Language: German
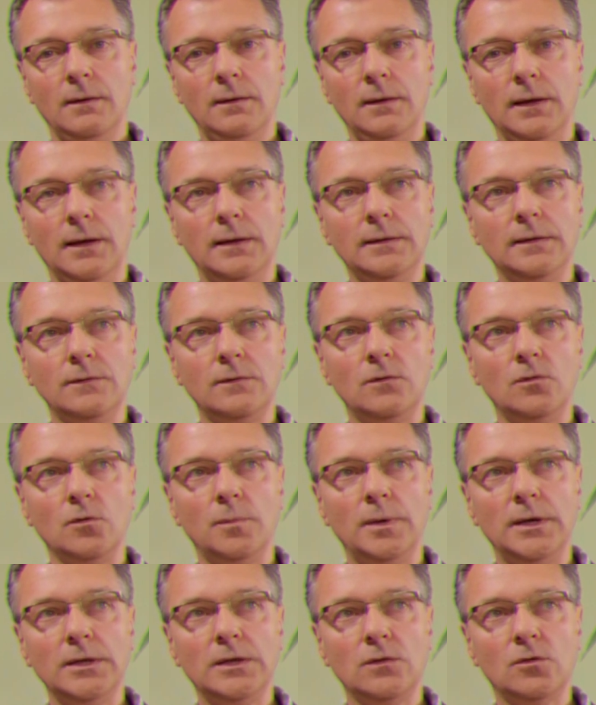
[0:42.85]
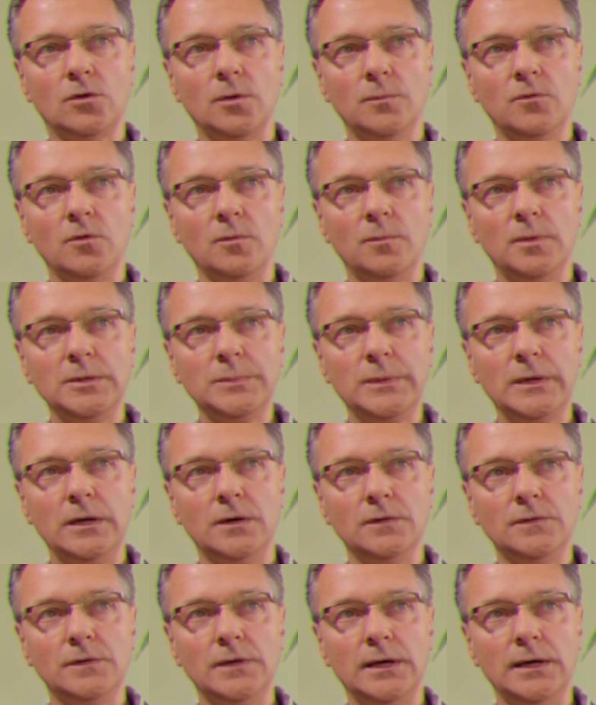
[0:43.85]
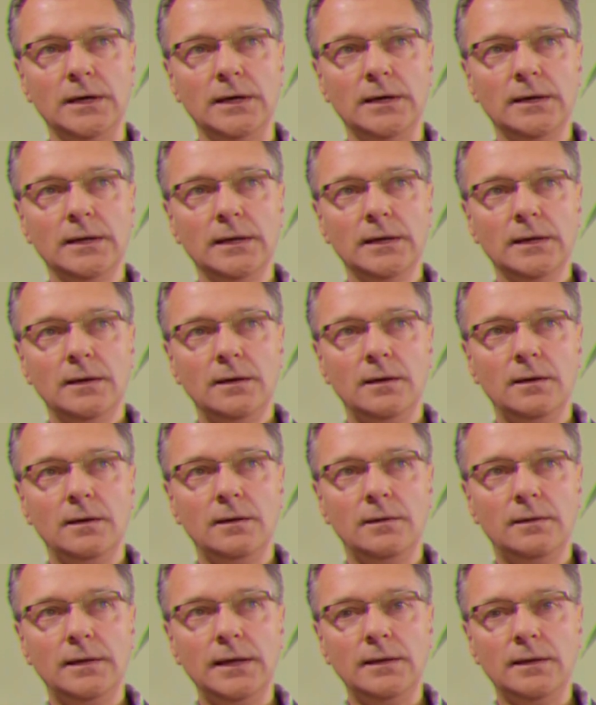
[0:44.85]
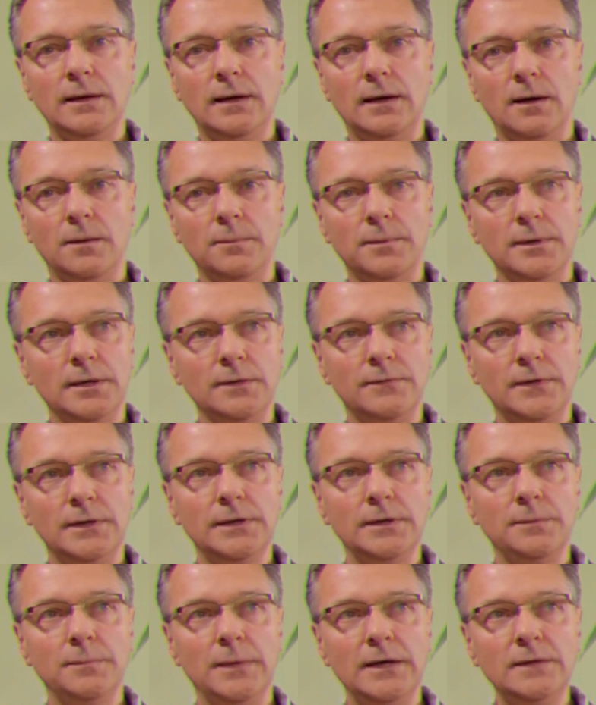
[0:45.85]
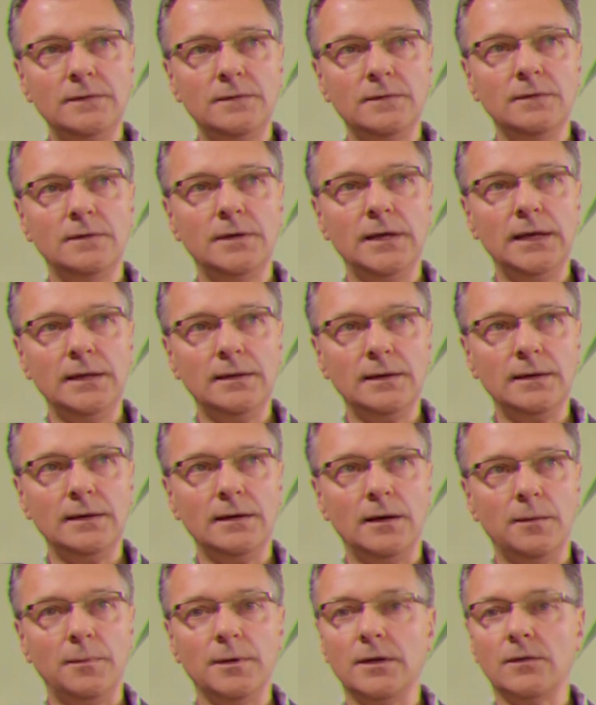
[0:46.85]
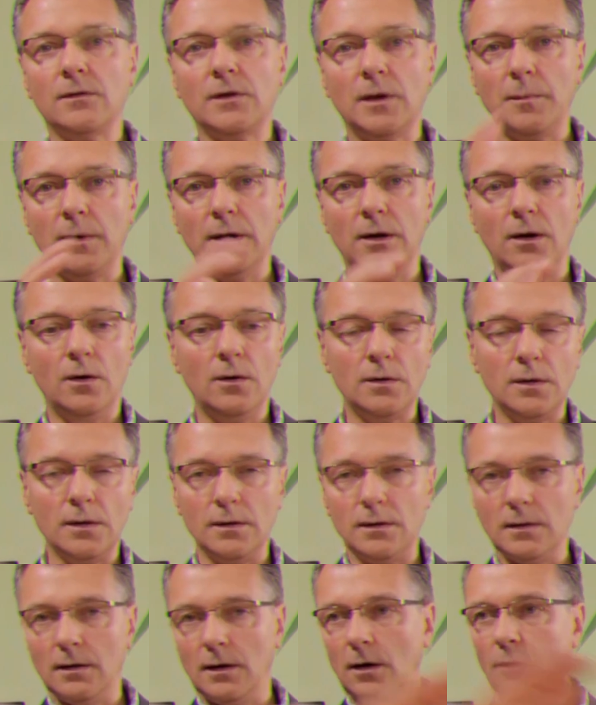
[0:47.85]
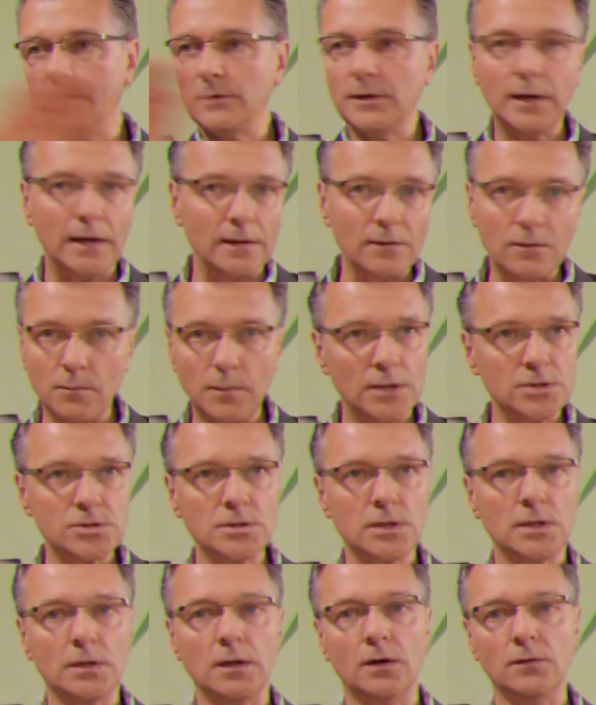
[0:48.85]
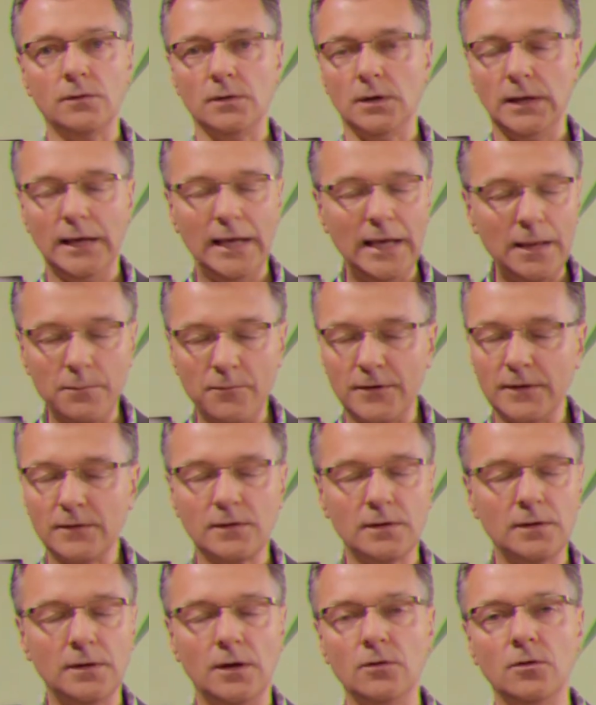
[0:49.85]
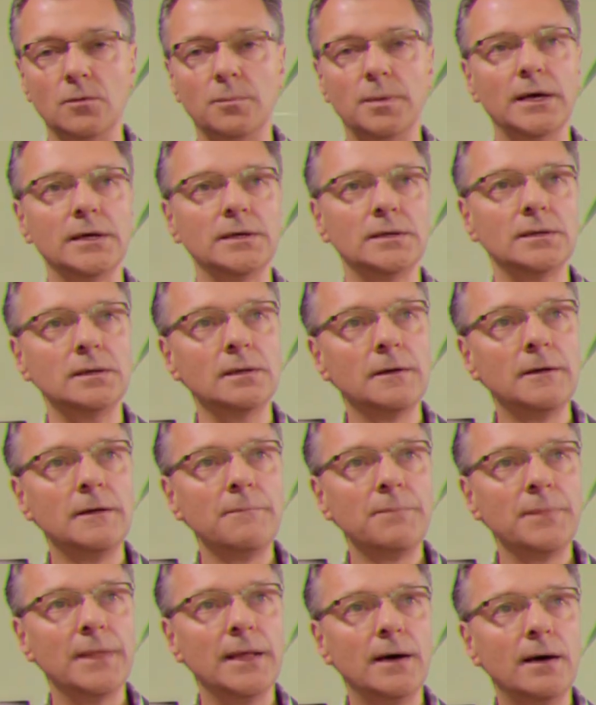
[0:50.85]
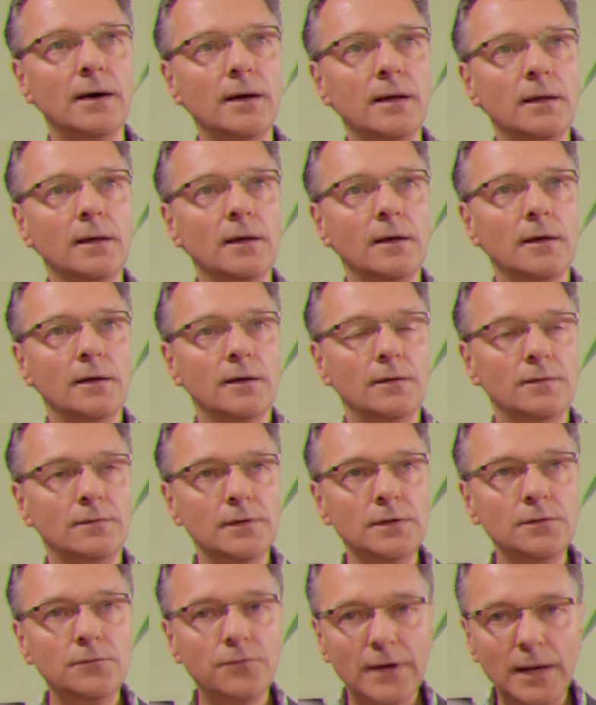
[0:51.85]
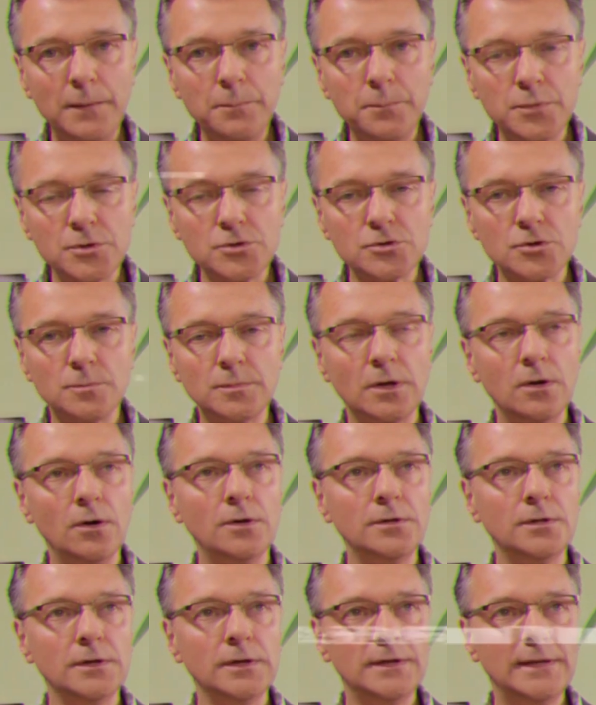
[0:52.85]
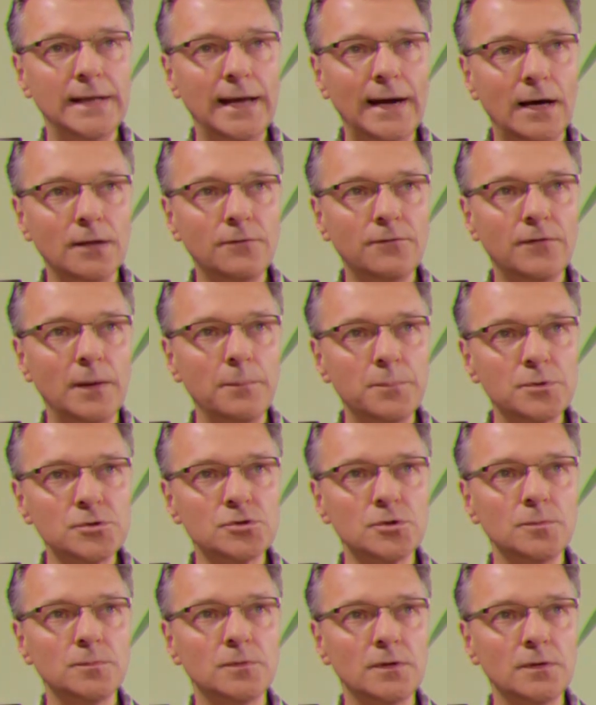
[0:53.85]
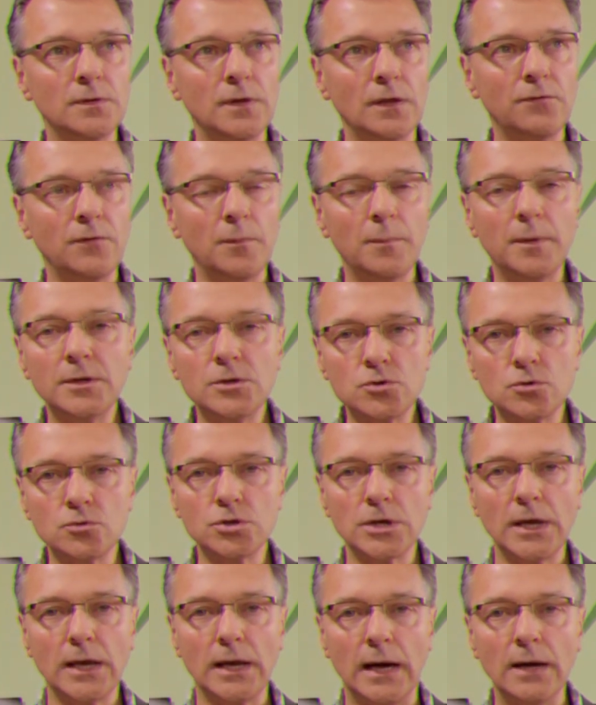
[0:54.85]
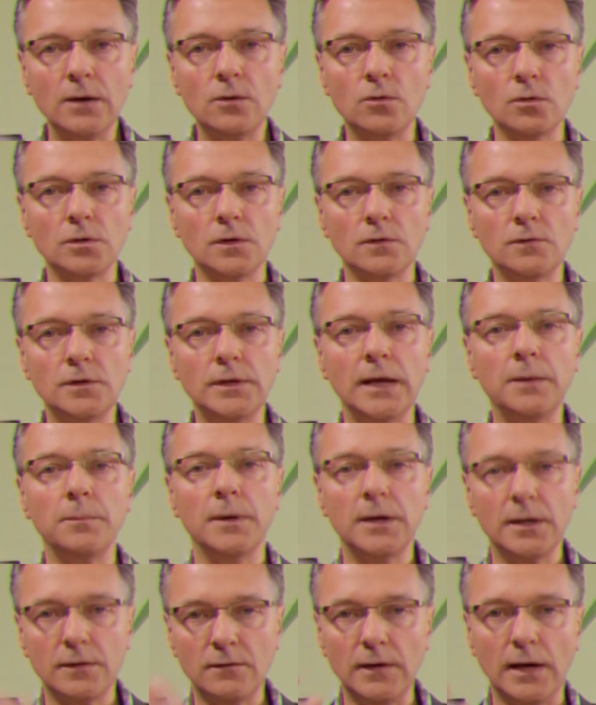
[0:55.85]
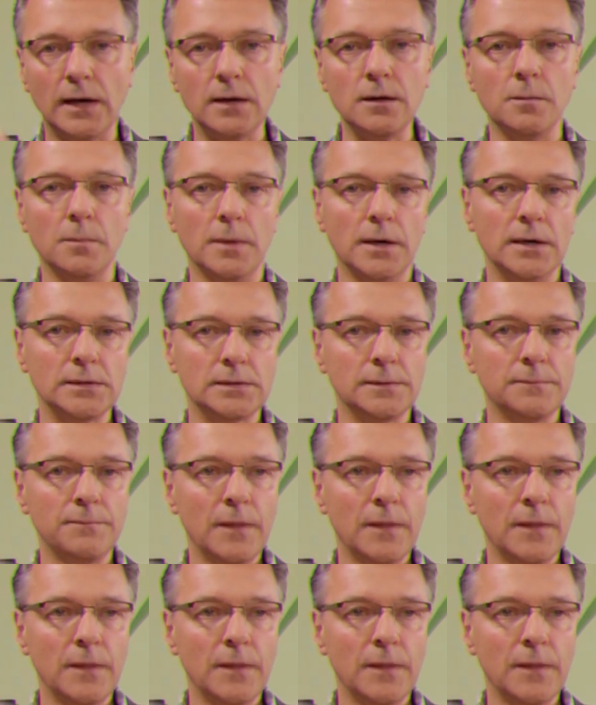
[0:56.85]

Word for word: Ja, das, ist zum Beispiel, das kommt zum Beispiel aus der äh, Täterarbeit, weil die meisten Täter, aber das kann man auch äh, auf die ganzen Menschen da draußen ebenfalls genauso brechen, ja, sind fremdbestimmte Leute, die derart fremdbestimmt sind, dass wenn man die schon schräg anguckt, dass die denken, man hat sie angemacht.